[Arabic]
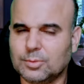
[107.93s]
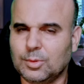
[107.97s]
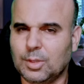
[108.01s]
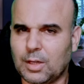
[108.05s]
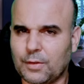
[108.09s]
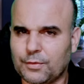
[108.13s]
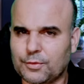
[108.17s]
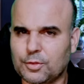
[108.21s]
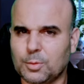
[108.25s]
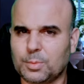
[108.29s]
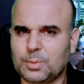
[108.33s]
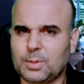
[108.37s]

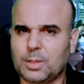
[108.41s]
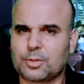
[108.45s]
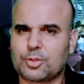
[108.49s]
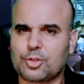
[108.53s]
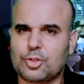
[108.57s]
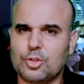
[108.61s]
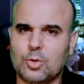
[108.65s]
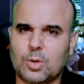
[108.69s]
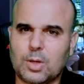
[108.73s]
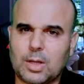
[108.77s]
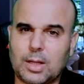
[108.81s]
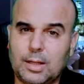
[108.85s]
عرفتوا بالضبط
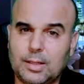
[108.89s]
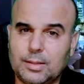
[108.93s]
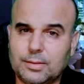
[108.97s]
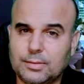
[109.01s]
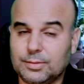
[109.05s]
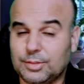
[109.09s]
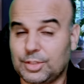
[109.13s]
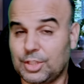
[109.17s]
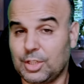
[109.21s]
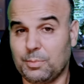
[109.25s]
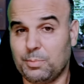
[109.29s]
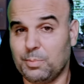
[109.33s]
شنو وقع
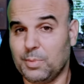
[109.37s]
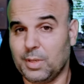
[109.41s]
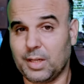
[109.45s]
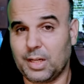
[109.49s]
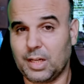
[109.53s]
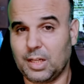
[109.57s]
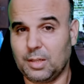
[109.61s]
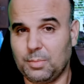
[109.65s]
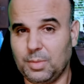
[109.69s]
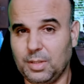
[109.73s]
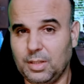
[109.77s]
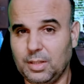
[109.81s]
شاب
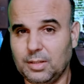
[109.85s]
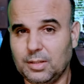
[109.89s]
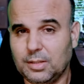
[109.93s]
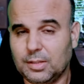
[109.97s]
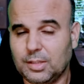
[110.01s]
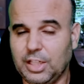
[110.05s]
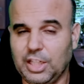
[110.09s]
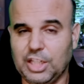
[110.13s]
مغربي